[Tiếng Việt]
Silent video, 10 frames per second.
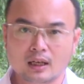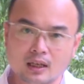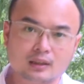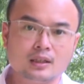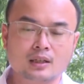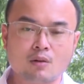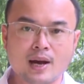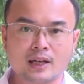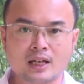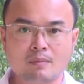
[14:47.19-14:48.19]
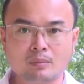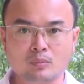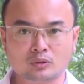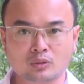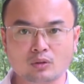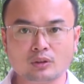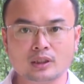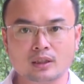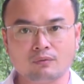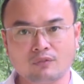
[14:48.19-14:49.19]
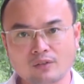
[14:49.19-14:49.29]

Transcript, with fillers: lực lượng công an đã bắt một số đối tượng